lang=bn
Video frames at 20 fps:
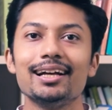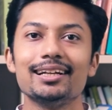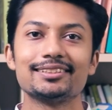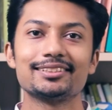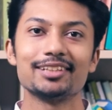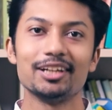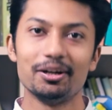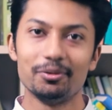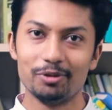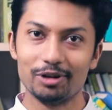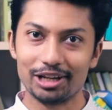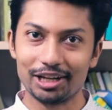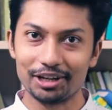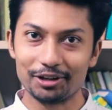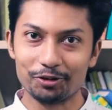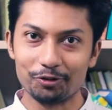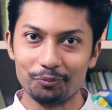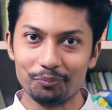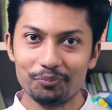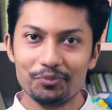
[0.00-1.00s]
আসসালামু
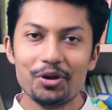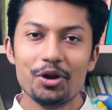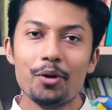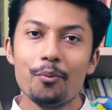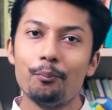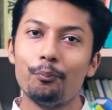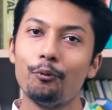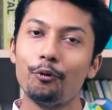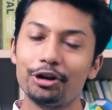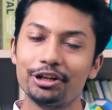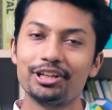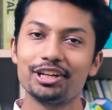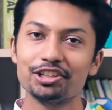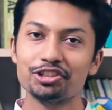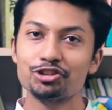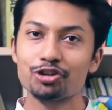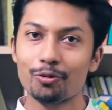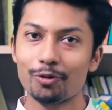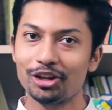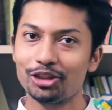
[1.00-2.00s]
আলাইকুম
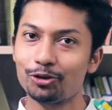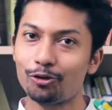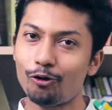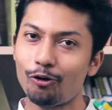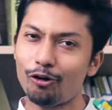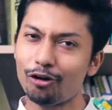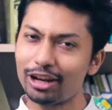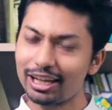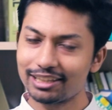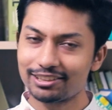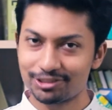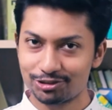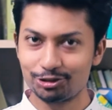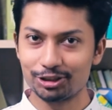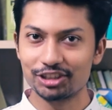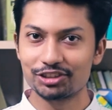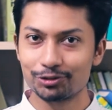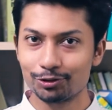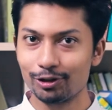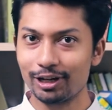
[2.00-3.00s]
পরীক্ষার সময় তো অনেক
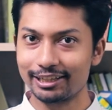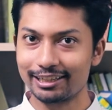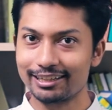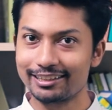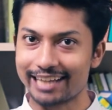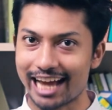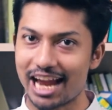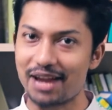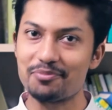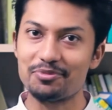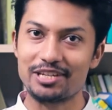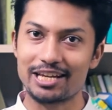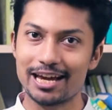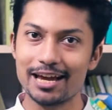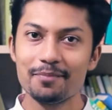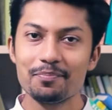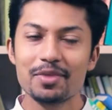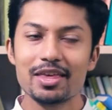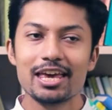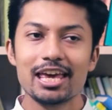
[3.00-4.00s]
স্ট্রেসফুল একটা টাইম যায়